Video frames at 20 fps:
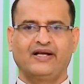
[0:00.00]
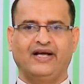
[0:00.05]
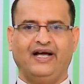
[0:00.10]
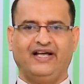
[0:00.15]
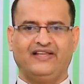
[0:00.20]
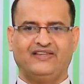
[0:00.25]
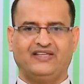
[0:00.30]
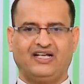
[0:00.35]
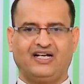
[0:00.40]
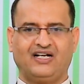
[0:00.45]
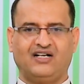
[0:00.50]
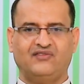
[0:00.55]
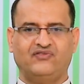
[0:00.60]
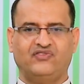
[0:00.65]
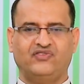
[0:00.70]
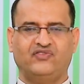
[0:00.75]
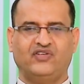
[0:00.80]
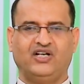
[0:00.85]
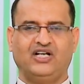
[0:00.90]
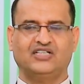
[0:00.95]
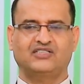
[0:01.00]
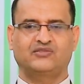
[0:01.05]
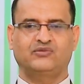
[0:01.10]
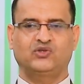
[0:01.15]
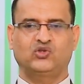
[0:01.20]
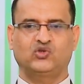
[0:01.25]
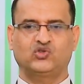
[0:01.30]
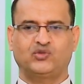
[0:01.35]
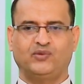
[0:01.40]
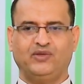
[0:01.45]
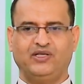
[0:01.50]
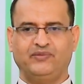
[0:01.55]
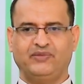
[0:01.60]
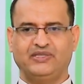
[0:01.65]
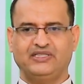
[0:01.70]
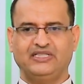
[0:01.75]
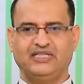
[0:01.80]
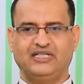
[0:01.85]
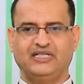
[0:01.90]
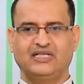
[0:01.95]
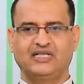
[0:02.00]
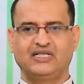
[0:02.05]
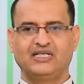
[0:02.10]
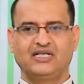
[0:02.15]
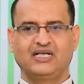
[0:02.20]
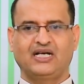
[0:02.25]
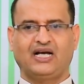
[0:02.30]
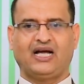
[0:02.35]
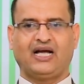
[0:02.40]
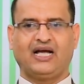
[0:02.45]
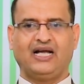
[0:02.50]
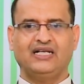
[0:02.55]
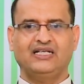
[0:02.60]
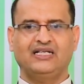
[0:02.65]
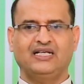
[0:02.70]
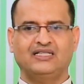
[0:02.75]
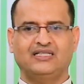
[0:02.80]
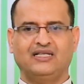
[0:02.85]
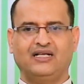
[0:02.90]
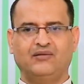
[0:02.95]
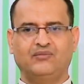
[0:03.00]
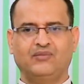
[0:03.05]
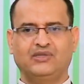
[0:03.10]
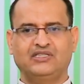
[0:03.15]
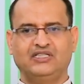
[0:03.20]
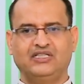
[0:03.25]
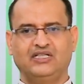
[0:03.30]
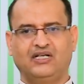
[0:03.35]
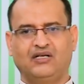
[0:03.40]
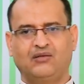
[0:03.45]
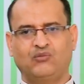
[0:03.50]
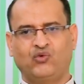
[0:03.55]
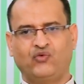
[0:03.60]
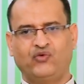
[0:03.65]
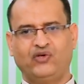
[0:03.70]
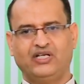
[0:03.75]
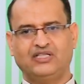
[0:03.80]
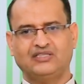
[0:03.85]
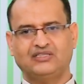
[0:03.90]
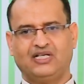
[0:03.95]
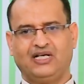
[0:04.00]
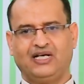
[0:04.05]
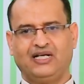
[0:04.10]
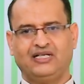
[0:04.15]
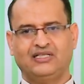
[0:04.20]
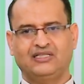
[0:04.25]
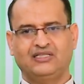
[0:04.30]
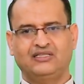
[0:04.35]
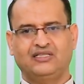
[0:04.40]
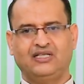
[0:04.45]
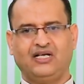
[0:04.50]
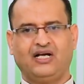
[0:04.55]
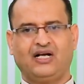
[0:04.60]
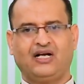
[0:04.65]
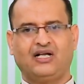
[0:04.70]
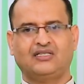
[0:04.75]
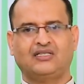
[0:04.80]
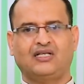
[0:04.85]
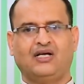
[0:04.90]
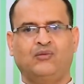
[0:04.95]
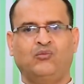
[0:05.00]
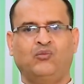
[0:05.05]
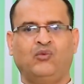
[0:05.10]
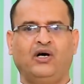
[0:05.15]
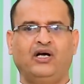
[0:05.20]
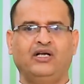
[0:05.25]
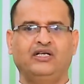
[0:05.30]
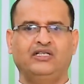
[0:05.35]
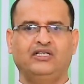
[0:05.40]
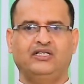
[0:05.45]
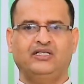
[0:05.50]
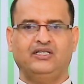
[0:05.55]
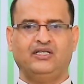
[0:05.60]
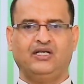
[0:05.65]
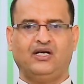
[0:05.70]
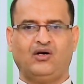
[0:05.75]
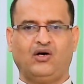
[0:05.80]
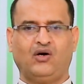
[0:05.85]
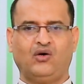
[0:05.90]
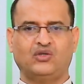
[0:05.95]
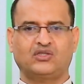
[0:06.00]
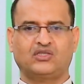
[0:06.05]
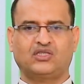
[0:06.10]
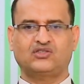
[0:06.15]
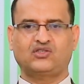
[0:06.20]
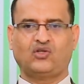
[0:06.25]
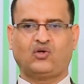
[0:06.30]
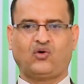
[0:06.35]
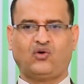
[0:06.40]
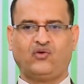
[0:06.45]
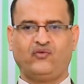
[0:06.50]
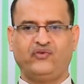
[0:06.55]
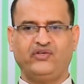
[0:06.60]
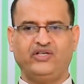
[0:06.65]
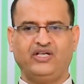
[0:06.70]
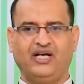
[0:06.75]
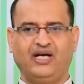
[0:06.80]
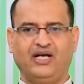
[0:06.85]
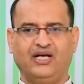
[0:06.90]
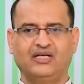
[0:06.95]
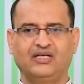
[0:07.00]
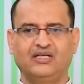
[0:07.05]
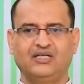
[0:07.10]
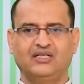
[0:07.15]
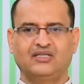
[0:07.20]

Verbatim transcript: آثار الإفلاس بالنسبة للمدين غلي يد المدين المفلس عن إدارة أمواله أو التصرف فيها